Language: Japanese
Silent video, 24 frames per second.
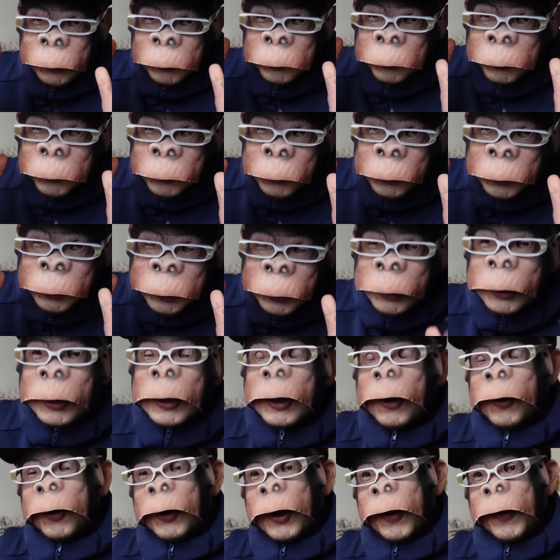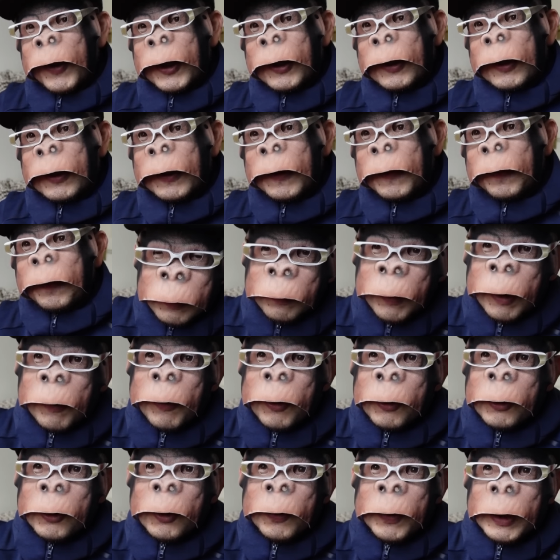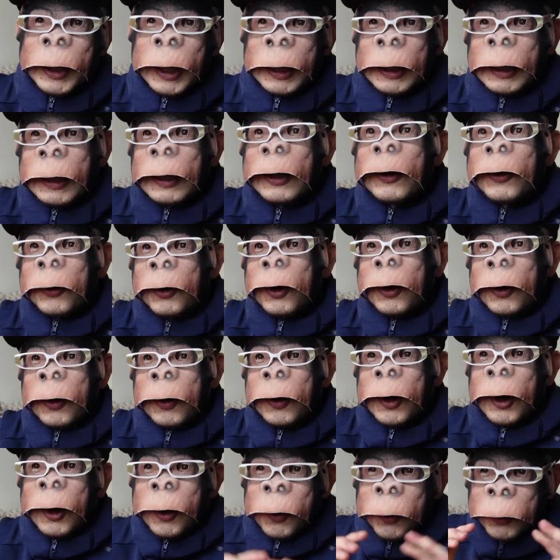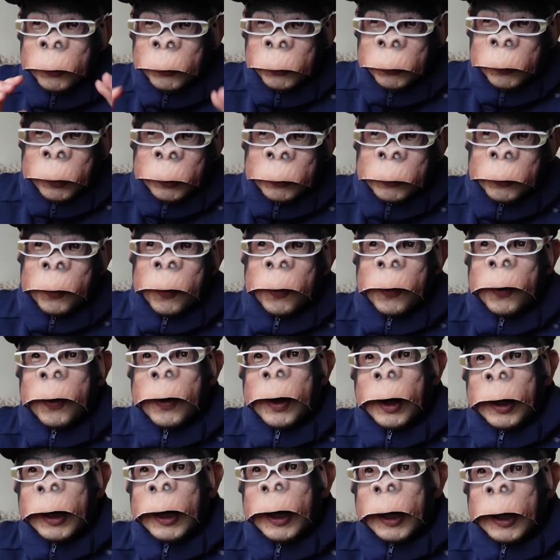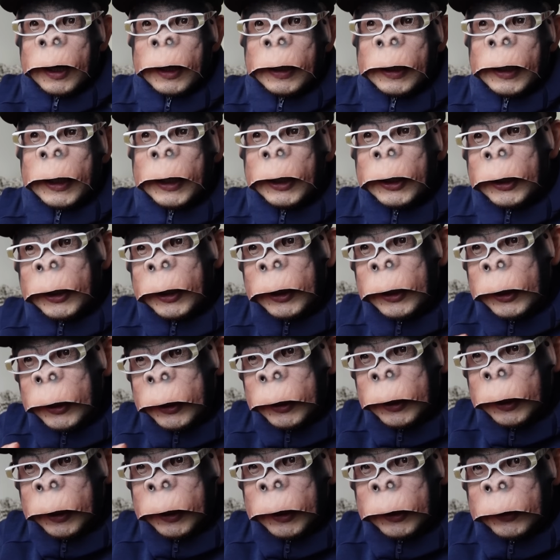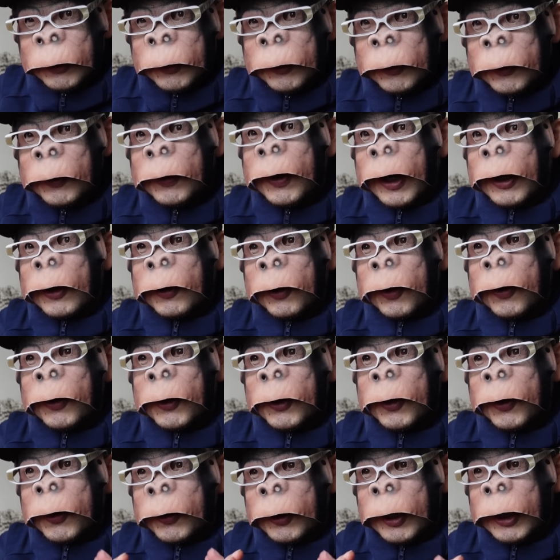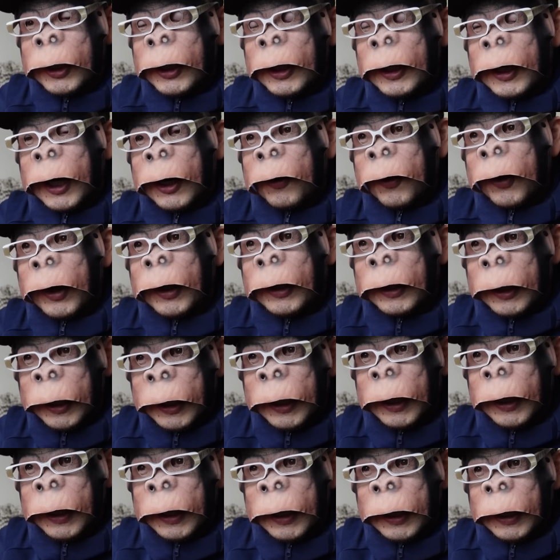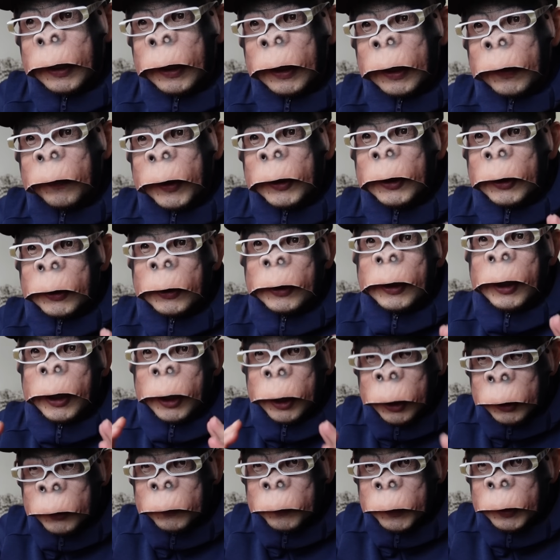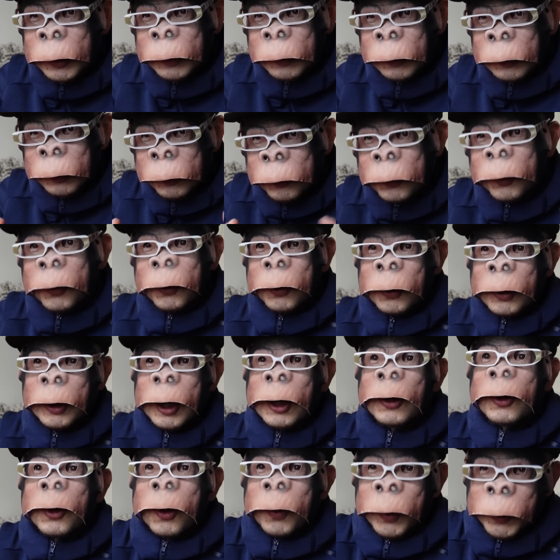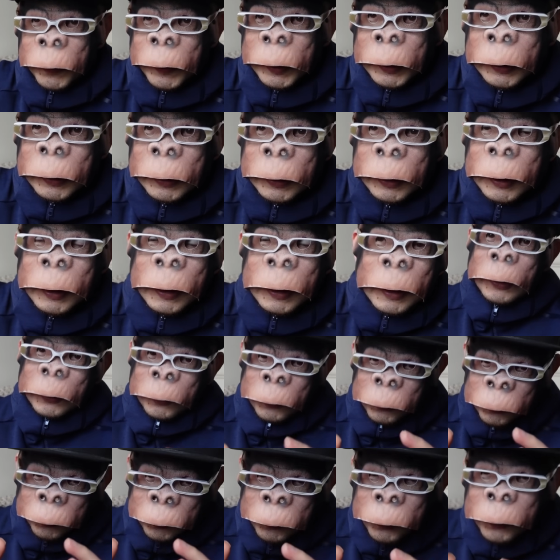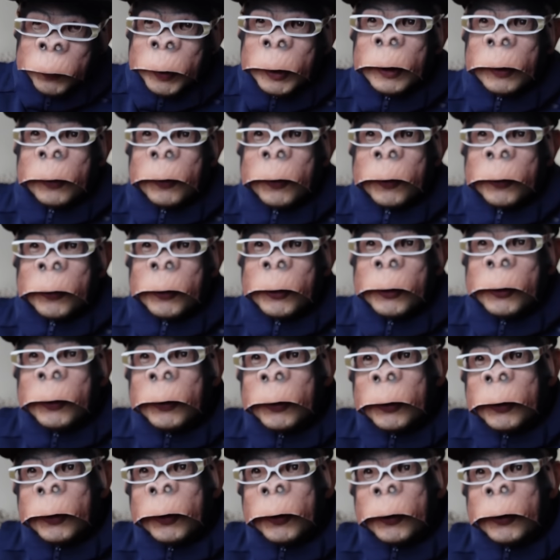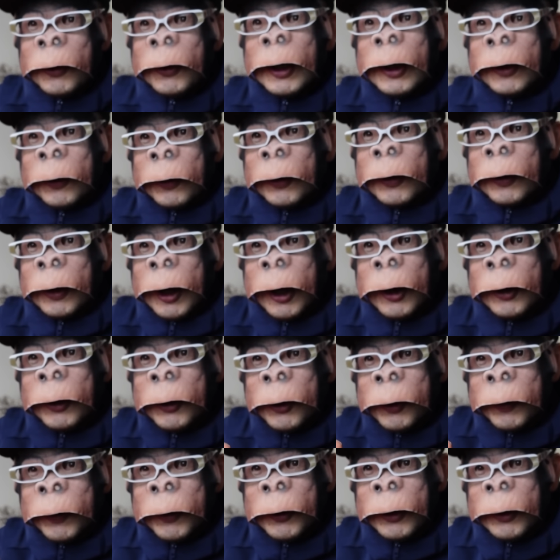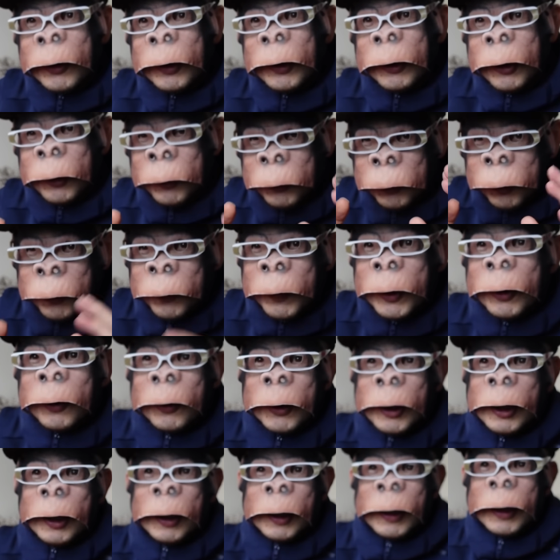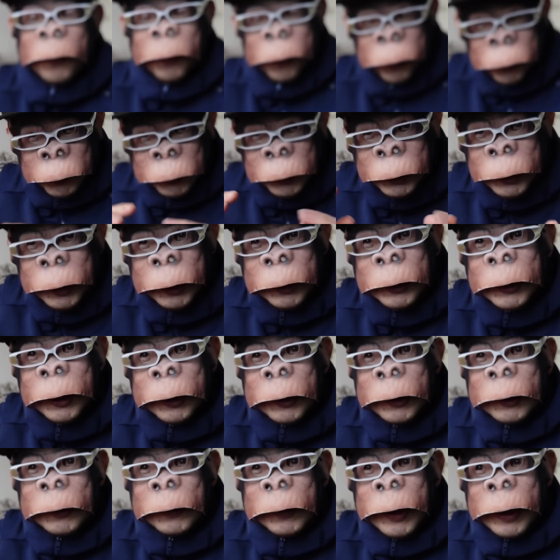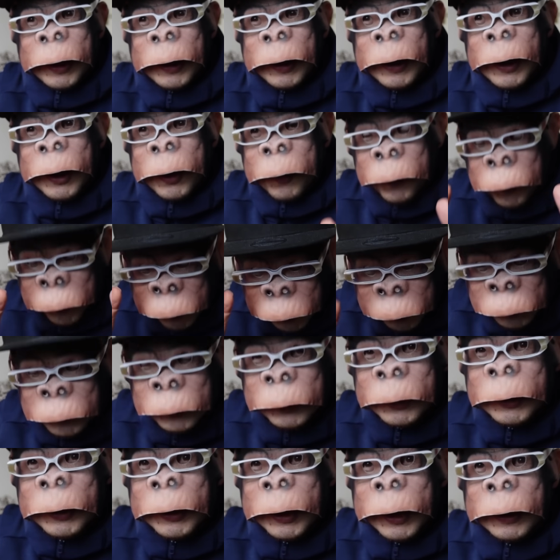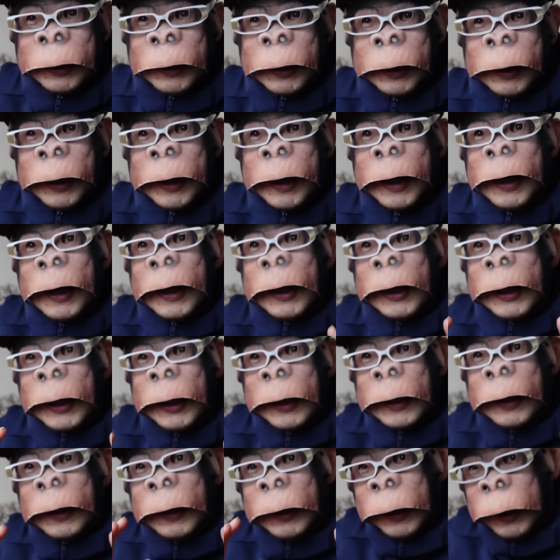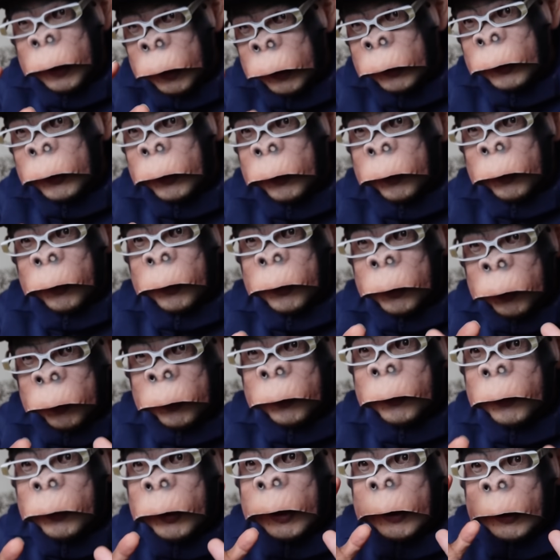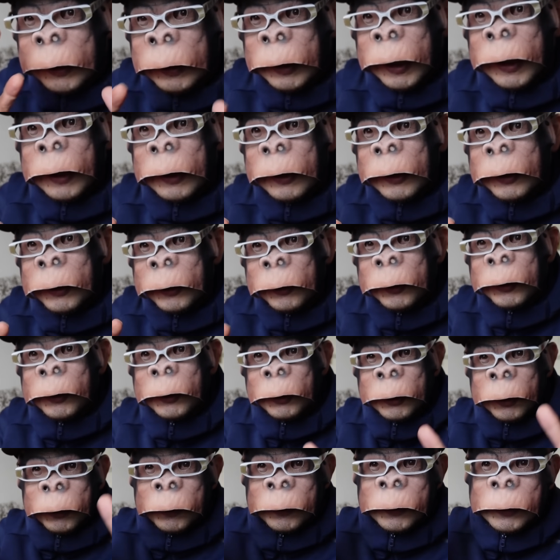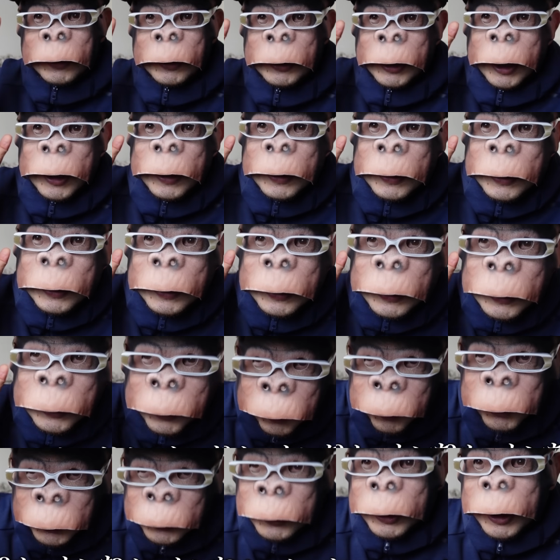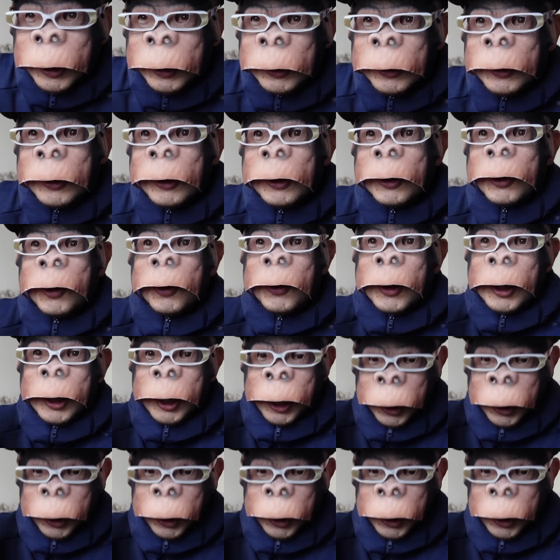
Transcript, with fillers: 復帰時期でございます。まあ僕の見立てで言うと、おそらくここから1、2ヶ月ぐらいの調整期間を経て、まあ実践配備っていうことになると思います。ここまでの順調すぎる回復ぶりっていうのを見るに、もしかしたらですね、ワンチャン、1ヶ月後の4.3、ルートン戦のスカットに